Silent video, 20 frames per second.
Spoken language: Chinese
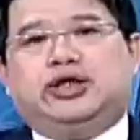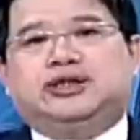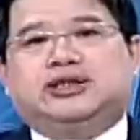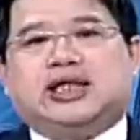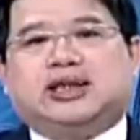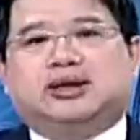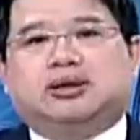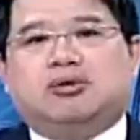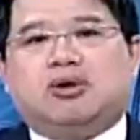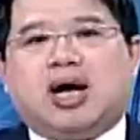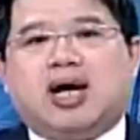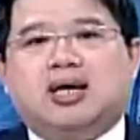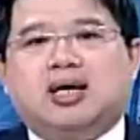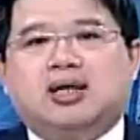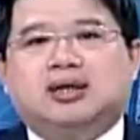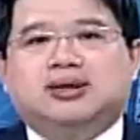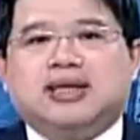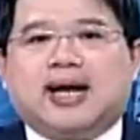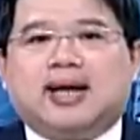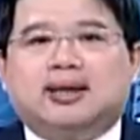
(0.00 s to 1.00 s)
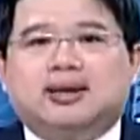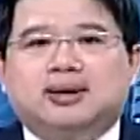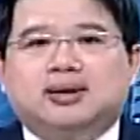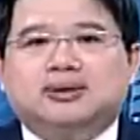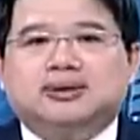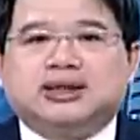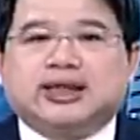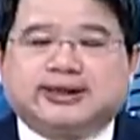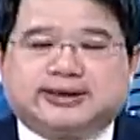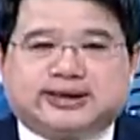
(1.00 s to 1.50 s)
影响的话，那。
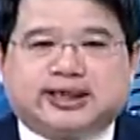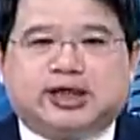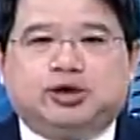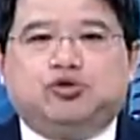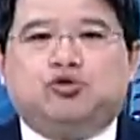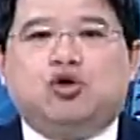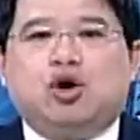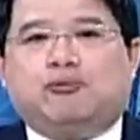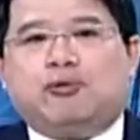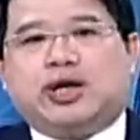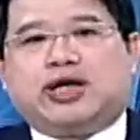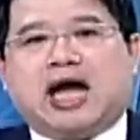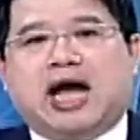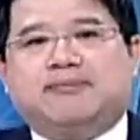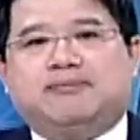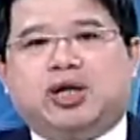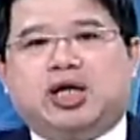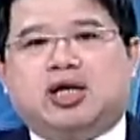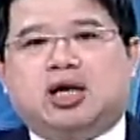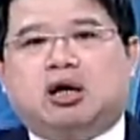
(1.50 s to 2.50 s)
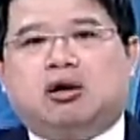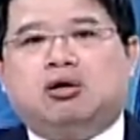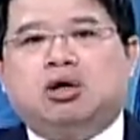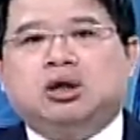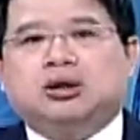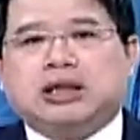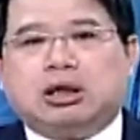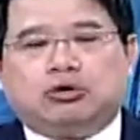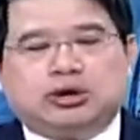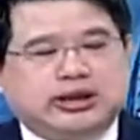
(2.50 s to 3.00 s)
这个结论会不会改变哈？
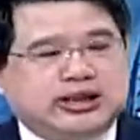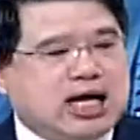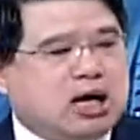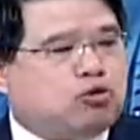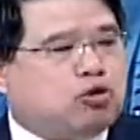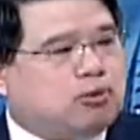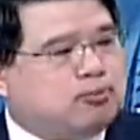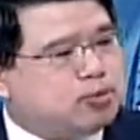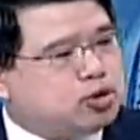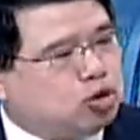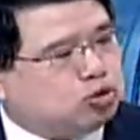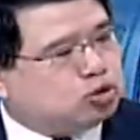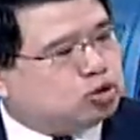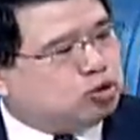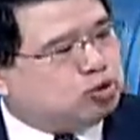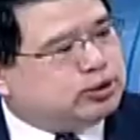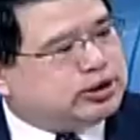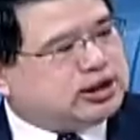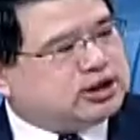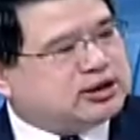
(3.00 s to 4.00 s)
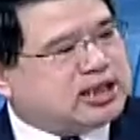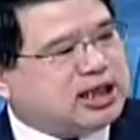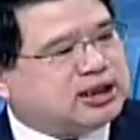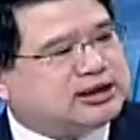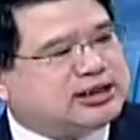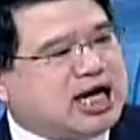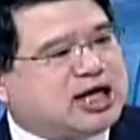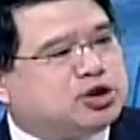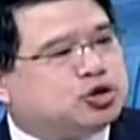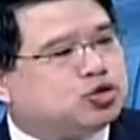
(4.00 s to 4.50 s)
那我一样，我们用图形来
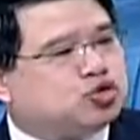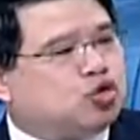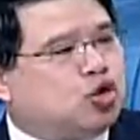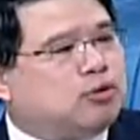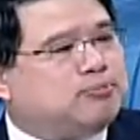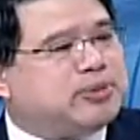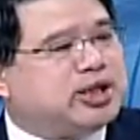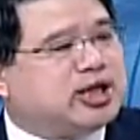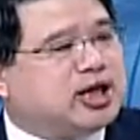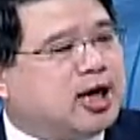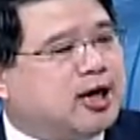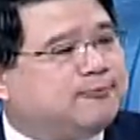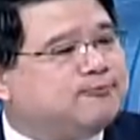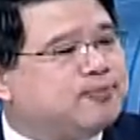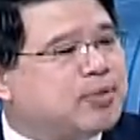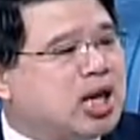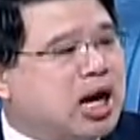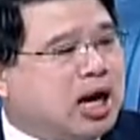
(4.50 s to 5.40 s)
加以说明哈。